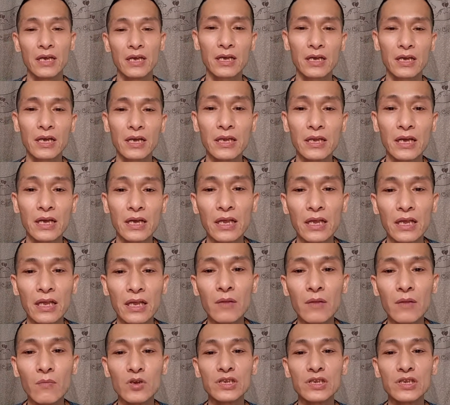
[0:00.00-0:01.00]
à, kênh uh,
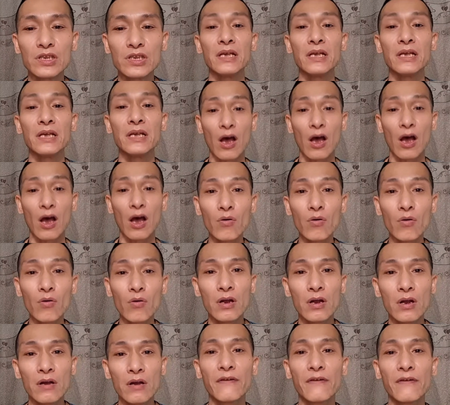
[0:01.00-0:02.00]
Tây Đen
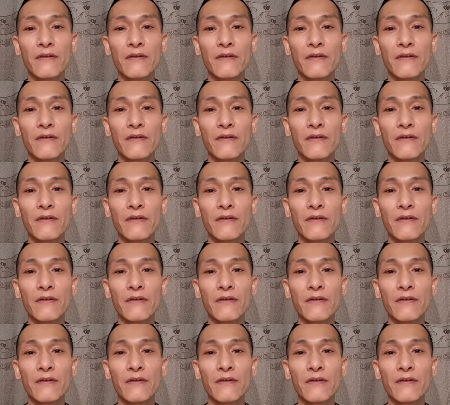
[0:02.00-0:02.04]
1976